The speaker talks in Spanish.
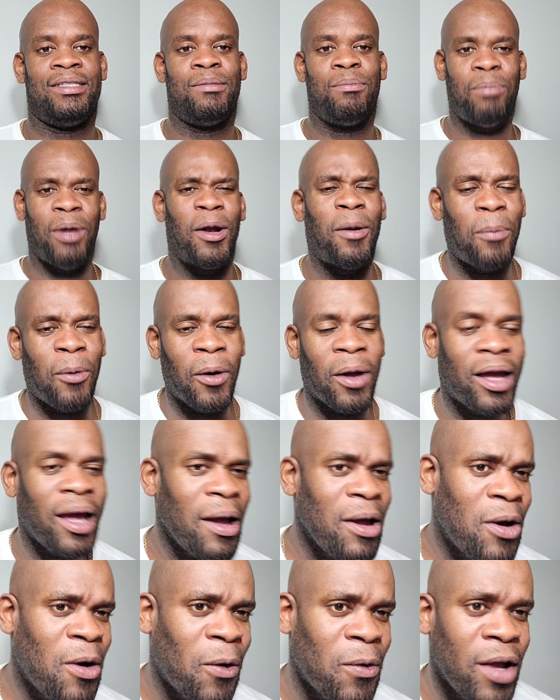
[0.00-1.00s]
Pero ¿por qué
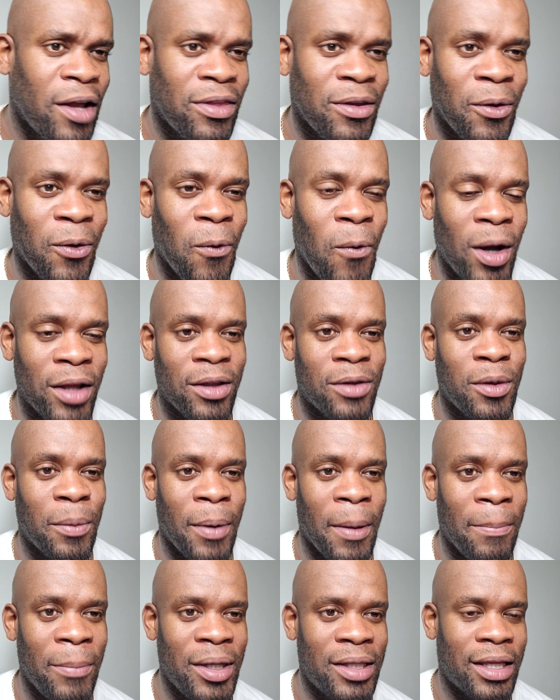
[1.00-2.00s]
el gobierno cubano no
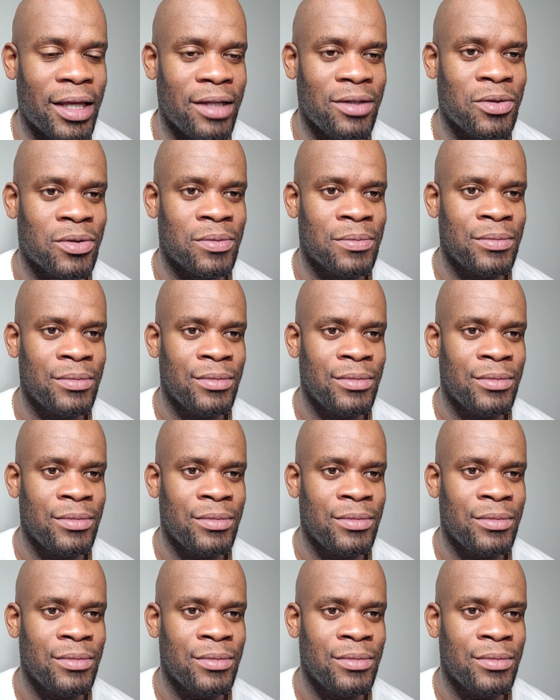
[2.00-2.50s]
permite eso?